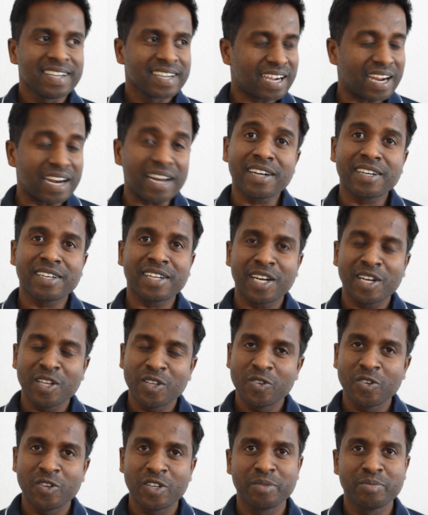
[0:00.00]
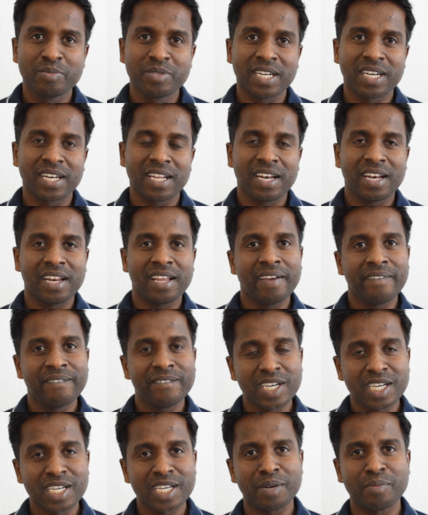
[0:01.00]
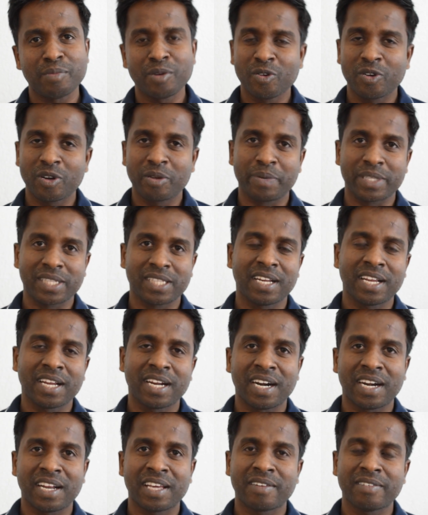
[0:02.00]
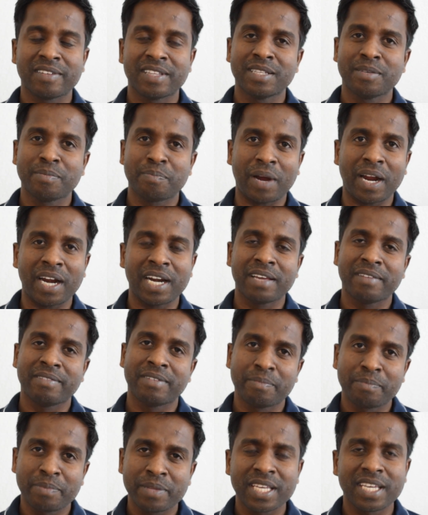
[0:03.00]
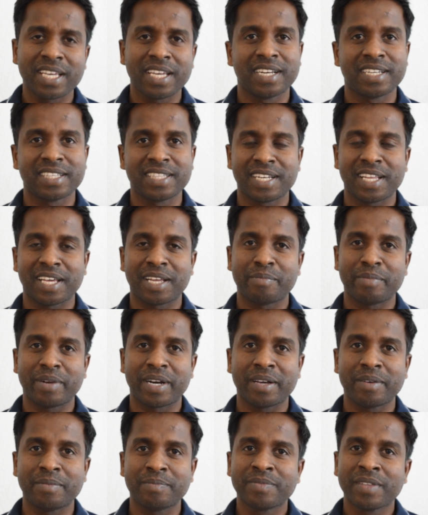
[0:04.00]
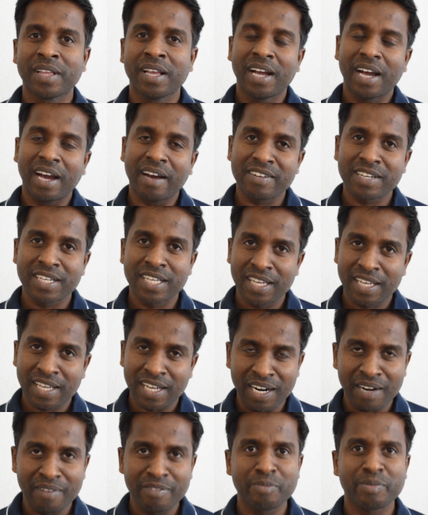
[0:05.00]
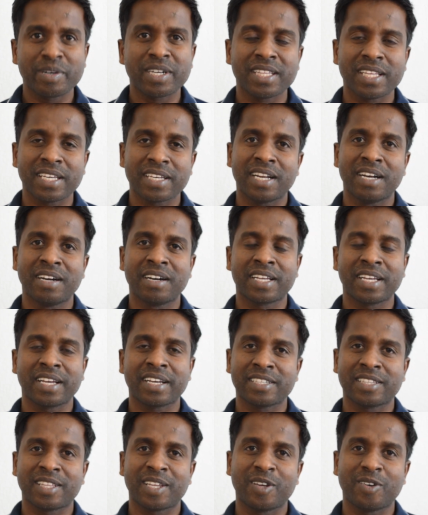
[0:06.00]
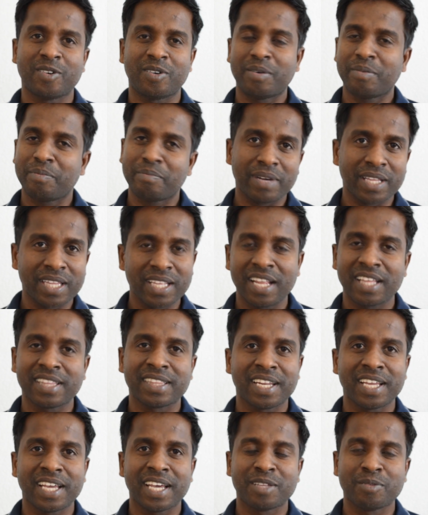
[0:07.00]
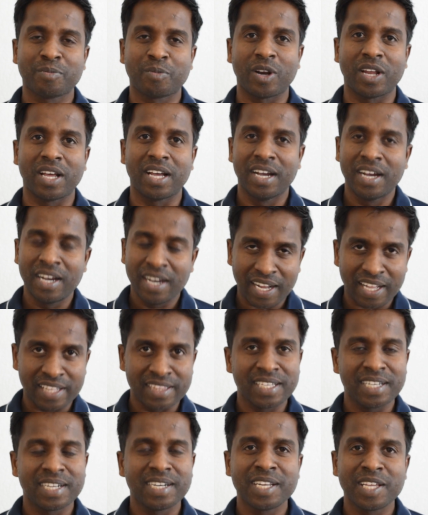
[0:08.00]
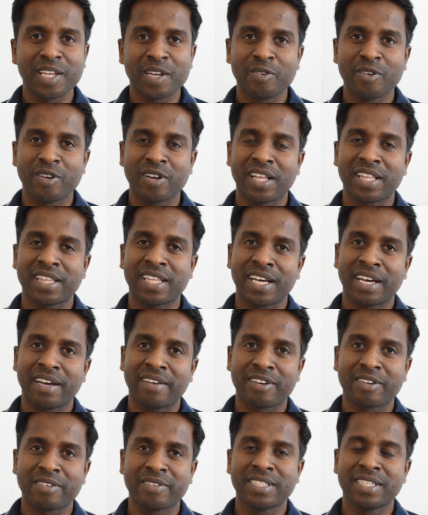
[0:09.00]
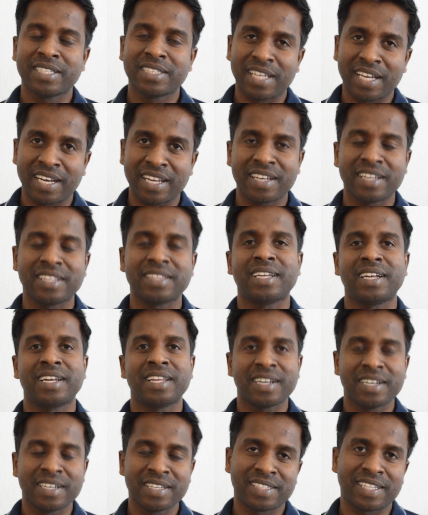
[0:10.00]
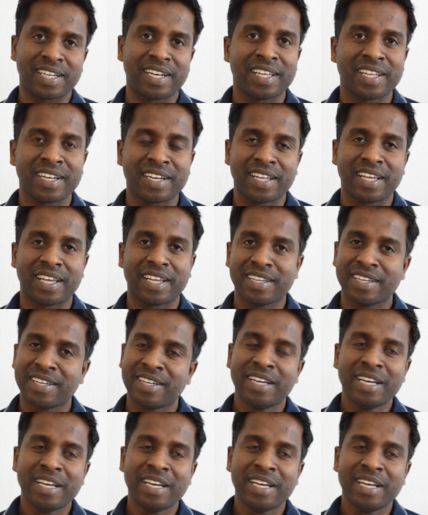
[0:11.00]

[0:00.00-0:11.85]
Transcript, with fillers: கலெக்டான யூடியூப் சேனலில் விக்ரம்னு ஒரு பத்திரிகையாளர் வந்து பாண்டேவை பிதுக்கி எடுத்துட்டார் மேடம் அவருக்கு கேள்வி மட்டும்தான் கேள்வி கேட்க தெரியும் பதிலே தெரியாது போல் அந்த இன்டர்வியூவில் தான் அவர் வந்து திணறு திணறுன்னு திணறினார்